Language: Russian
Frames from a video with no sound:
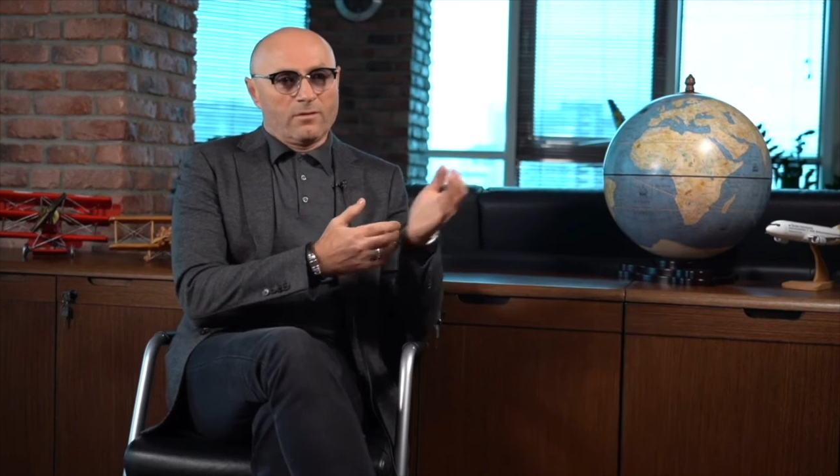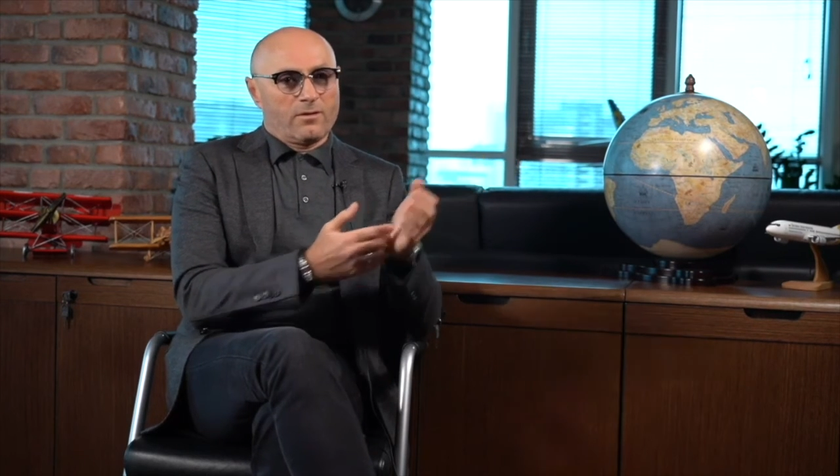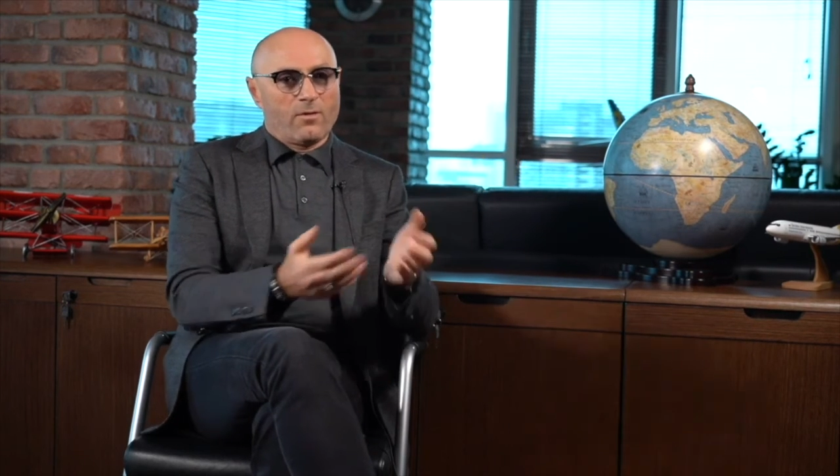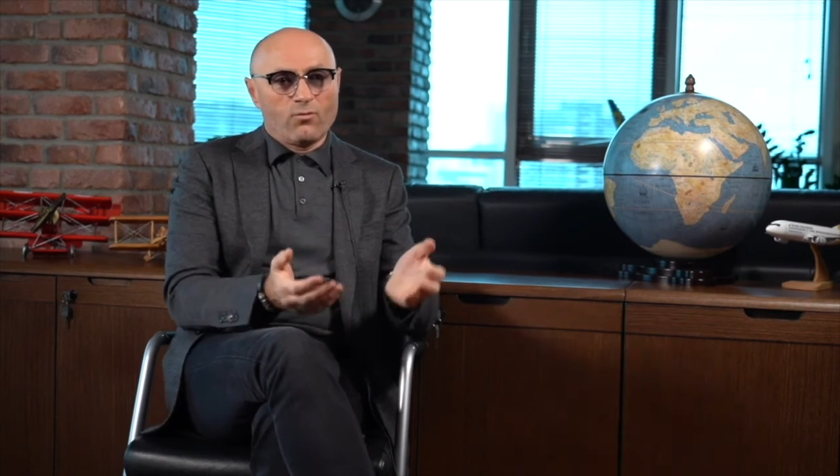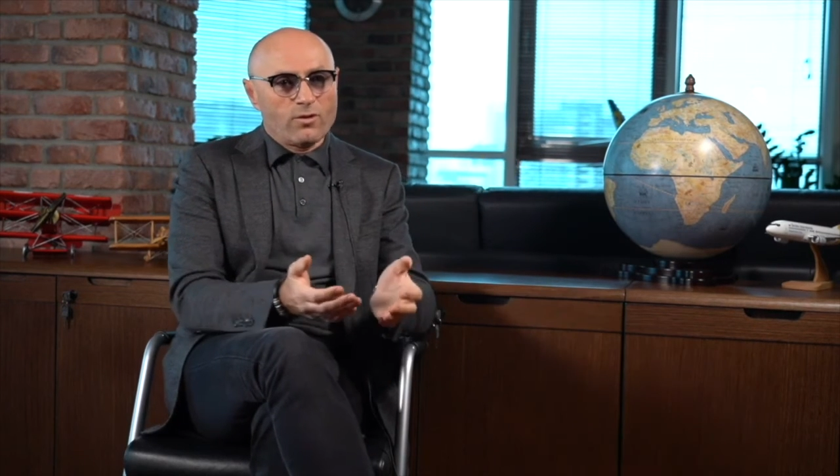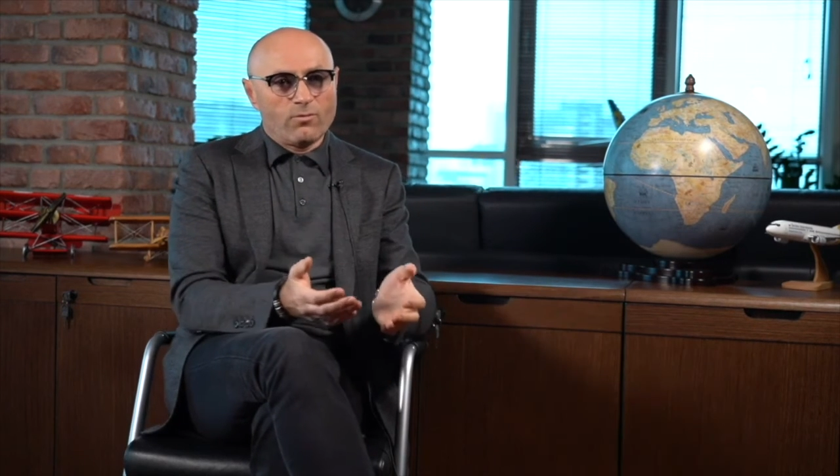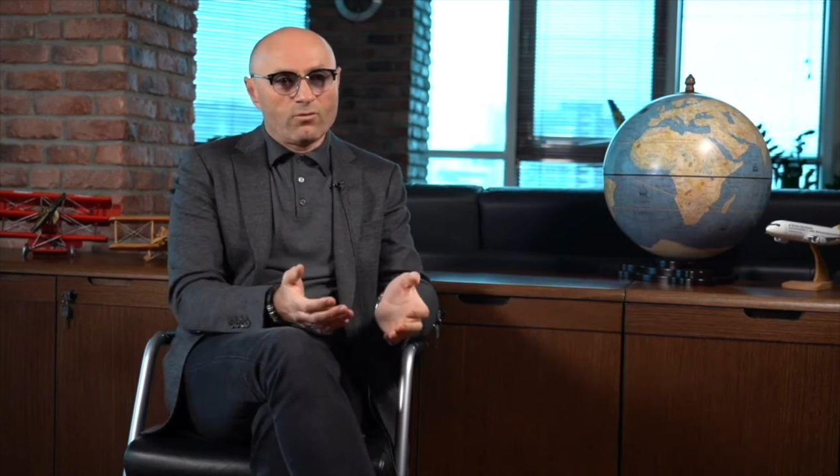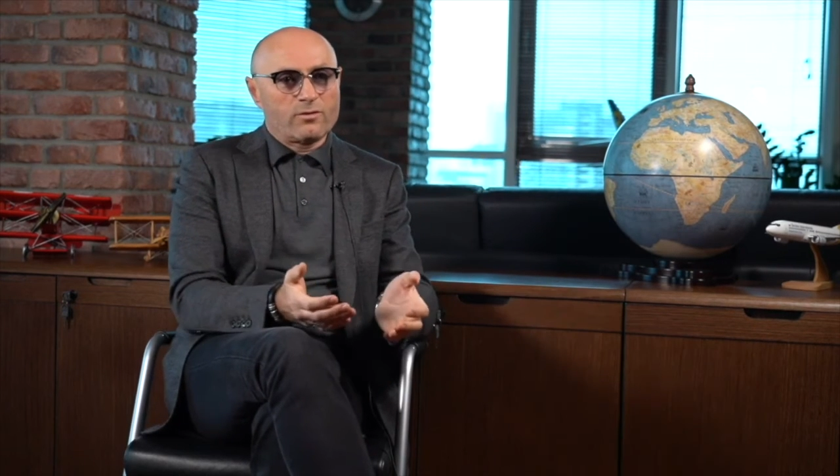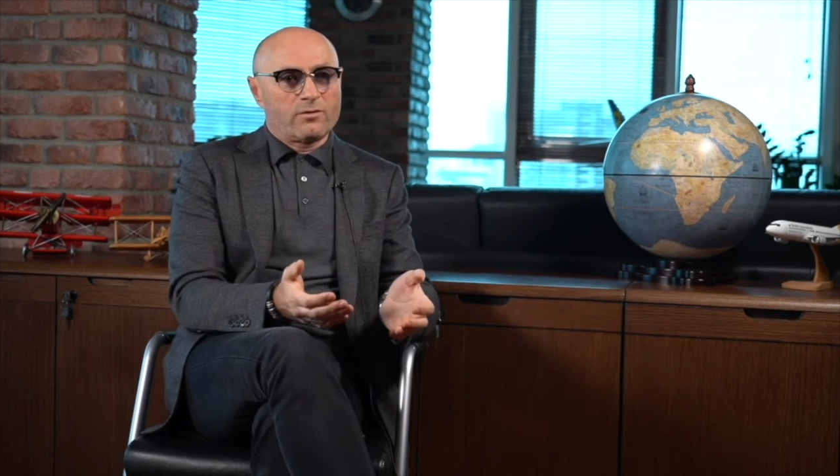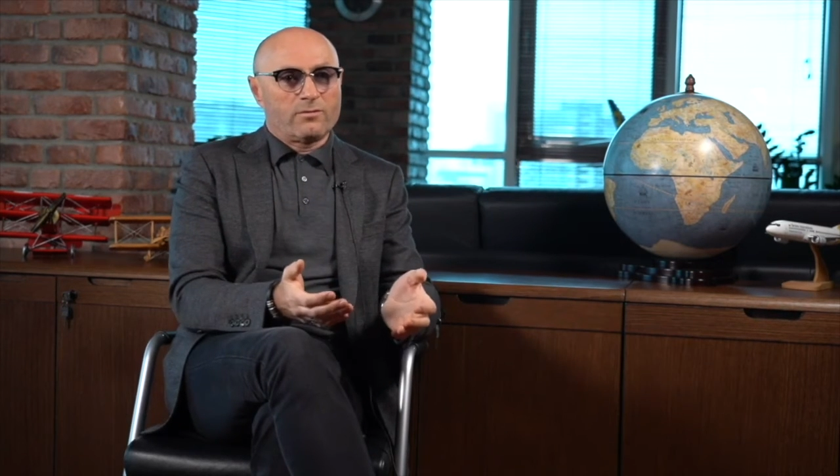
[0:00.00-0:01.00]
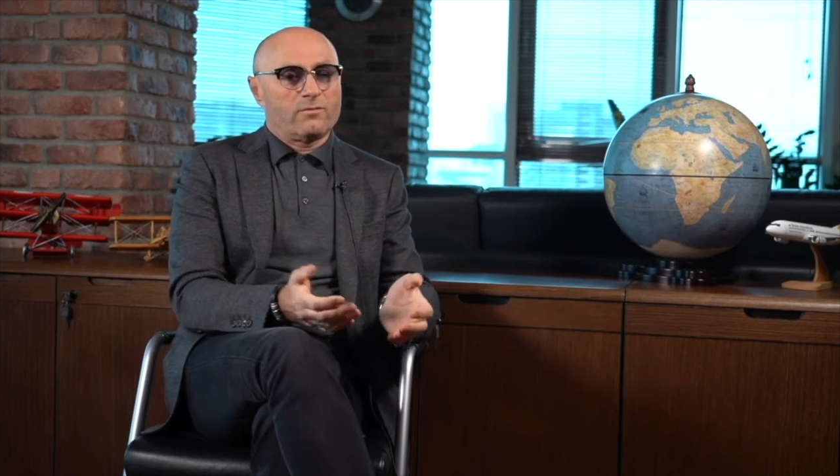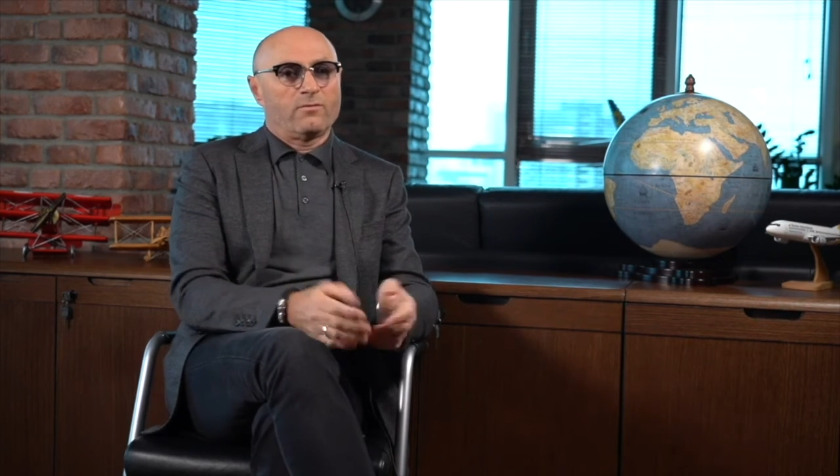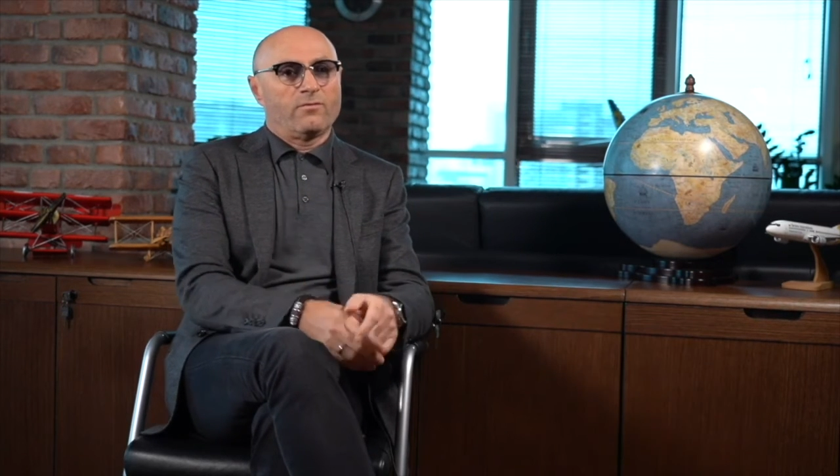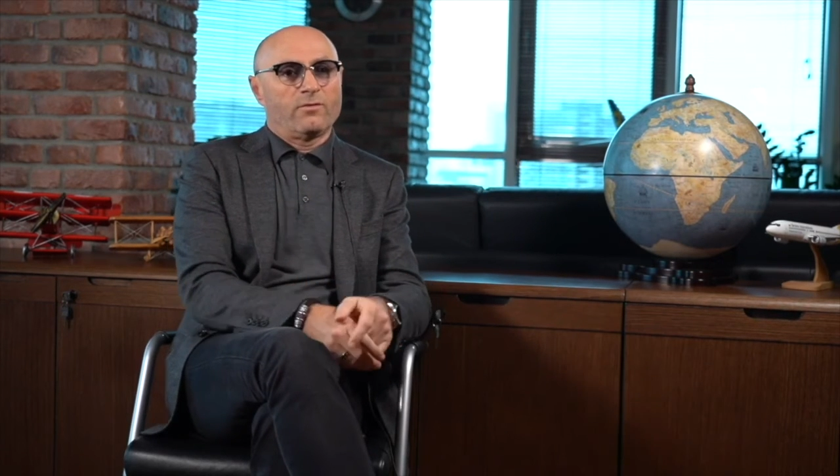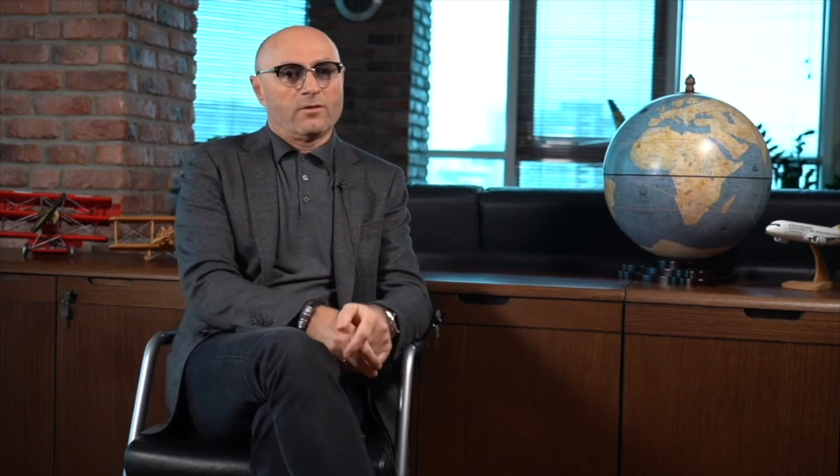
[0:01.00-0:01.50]
кому-нибудь
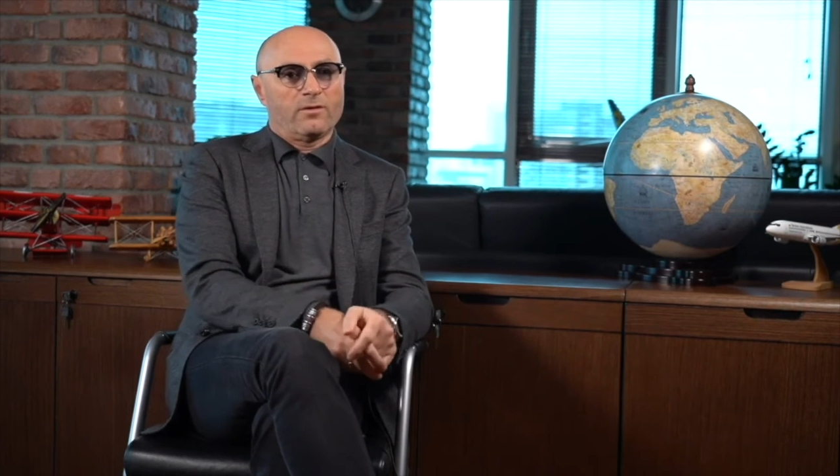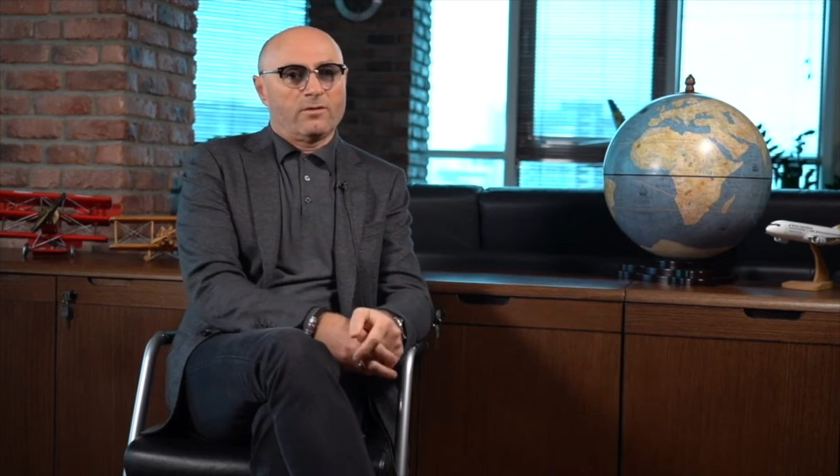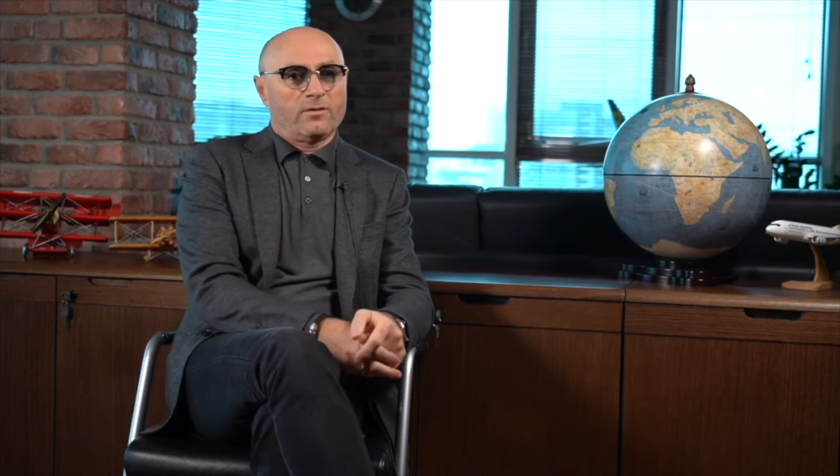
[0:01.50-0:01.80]
в